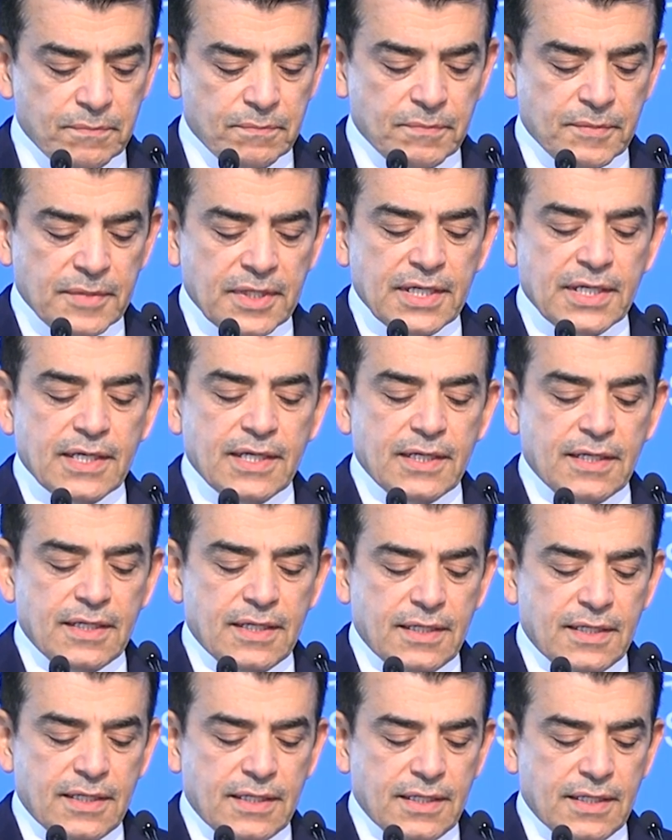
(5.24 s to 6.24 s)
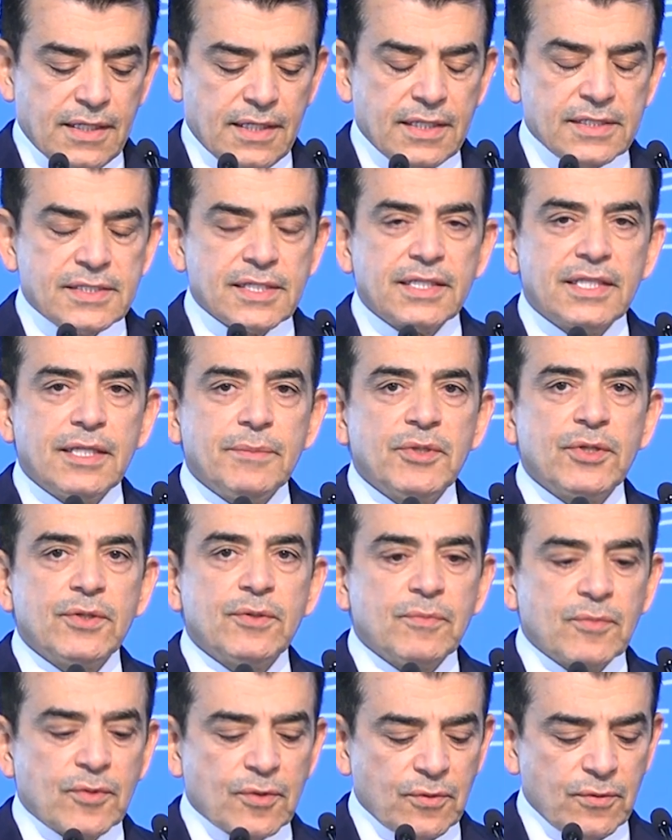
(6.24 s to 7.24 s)
هم أشد
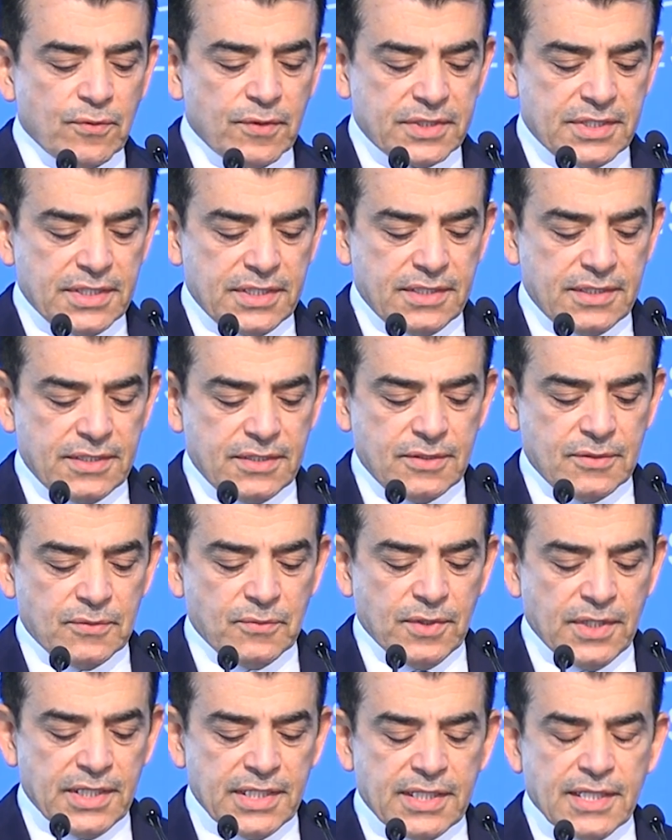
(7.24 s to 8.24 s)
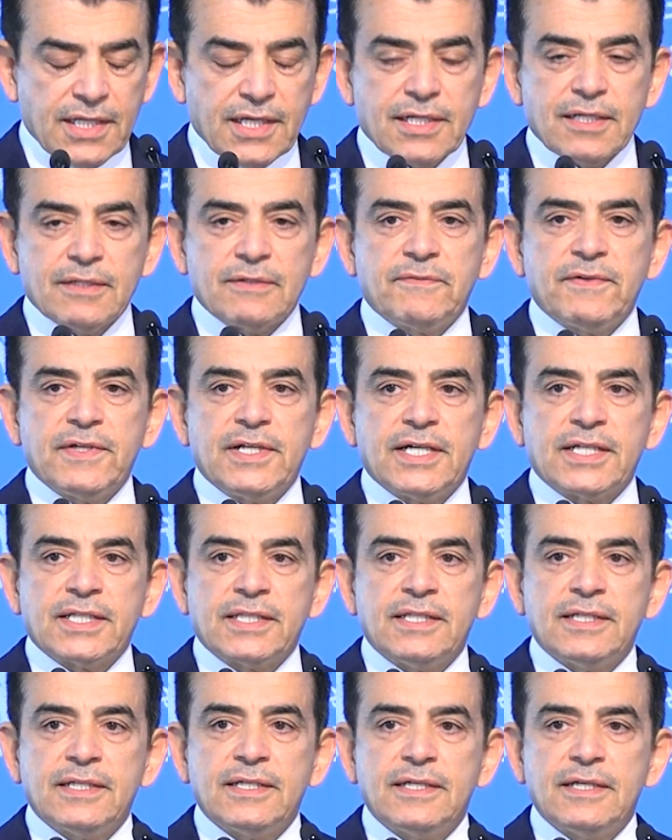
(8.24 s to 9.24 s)
منهم قوة وأثارا في
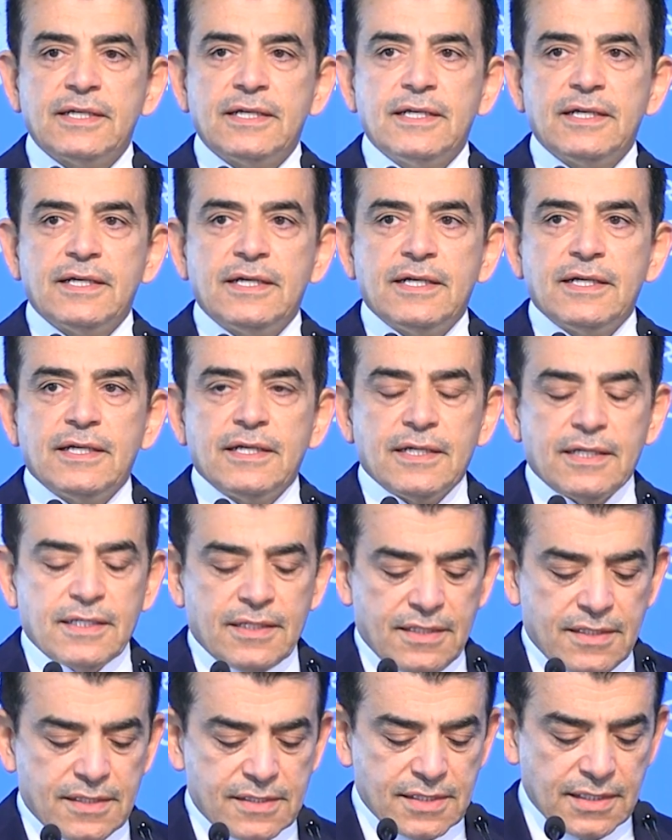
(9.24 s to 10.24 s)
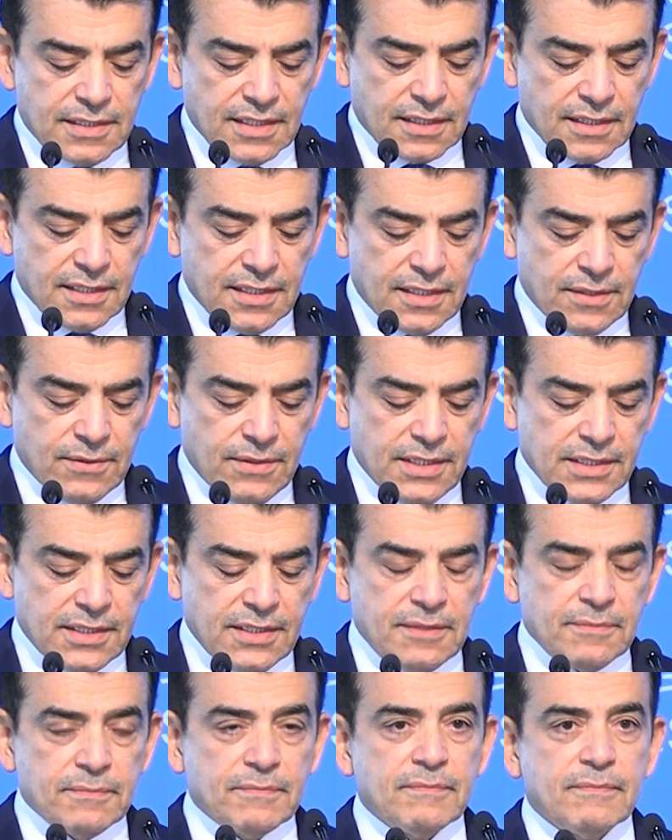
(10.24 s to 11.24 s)
الأرض صدق الله
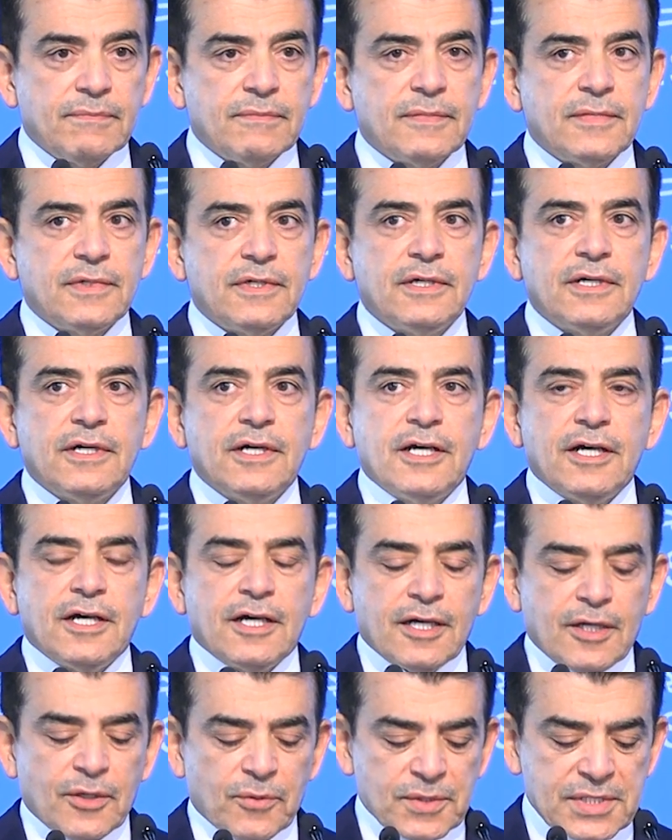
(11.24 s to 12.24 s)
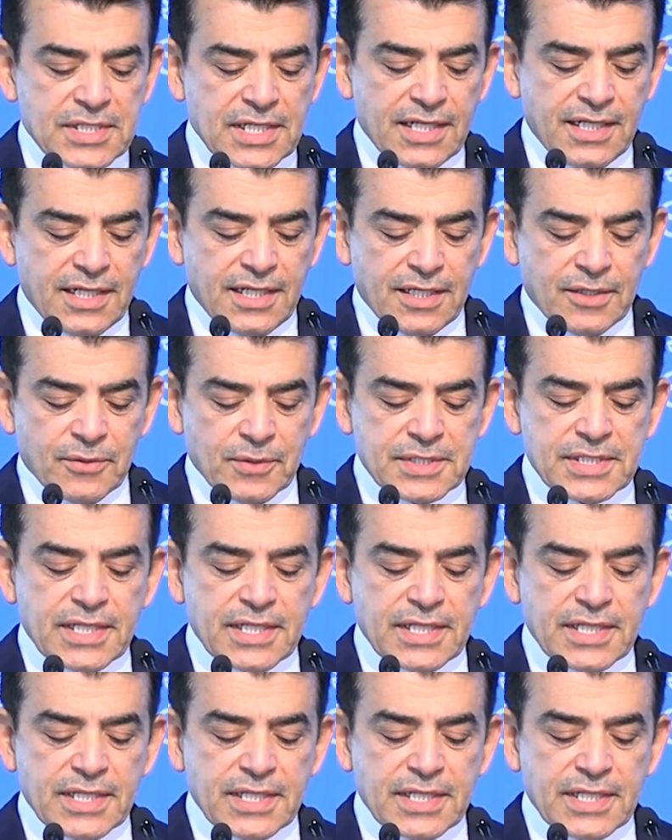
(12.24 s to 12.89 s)
العظيم وصلى